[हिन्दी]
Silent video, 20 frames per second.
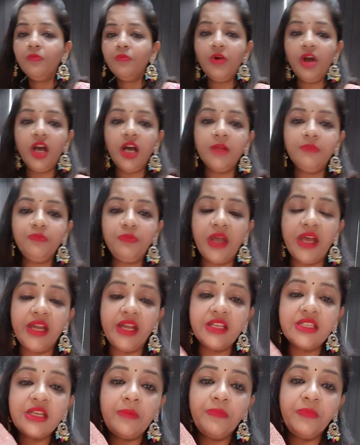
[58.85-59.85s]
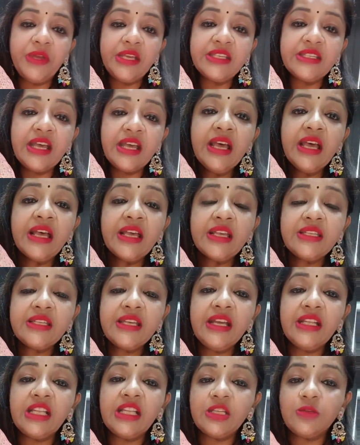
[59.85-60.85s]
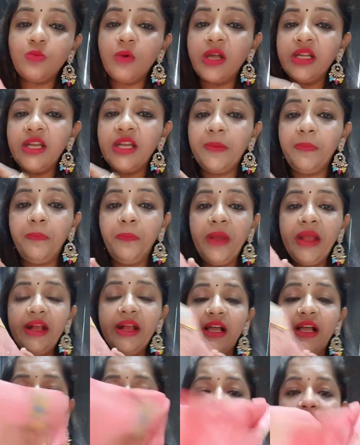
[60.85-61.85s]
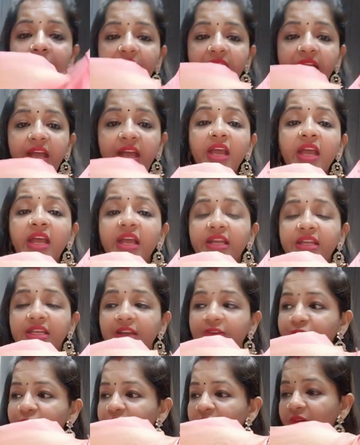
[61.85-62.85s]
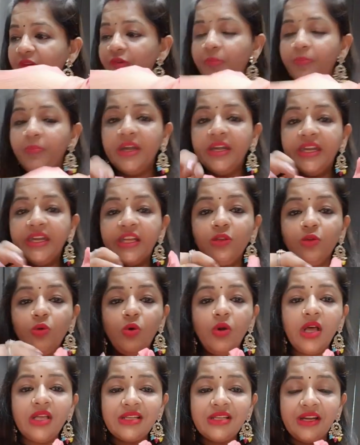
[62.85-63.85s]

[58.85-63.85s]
बहुत प्यारा सा पीस है सी दिस वन ये पिंक कलर में है ये फ्लावर प्रिंट है थोड़ा सा